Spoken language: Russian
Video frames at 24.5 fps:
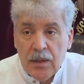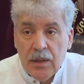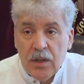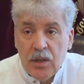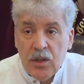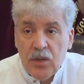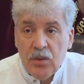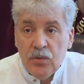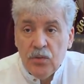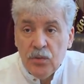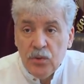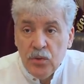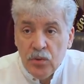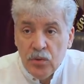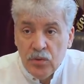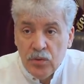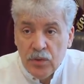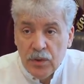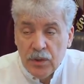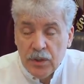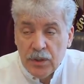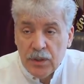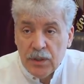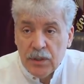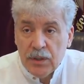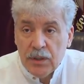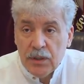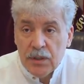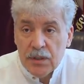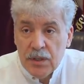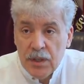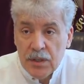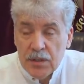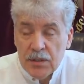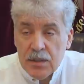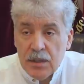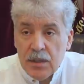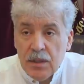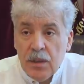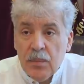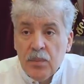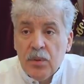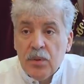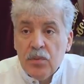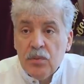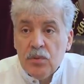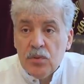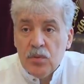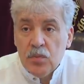Ливневая канализация не
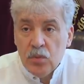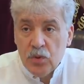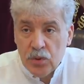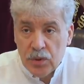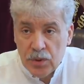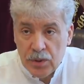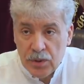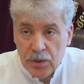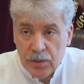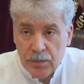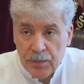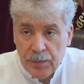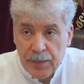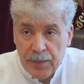предусмотрена.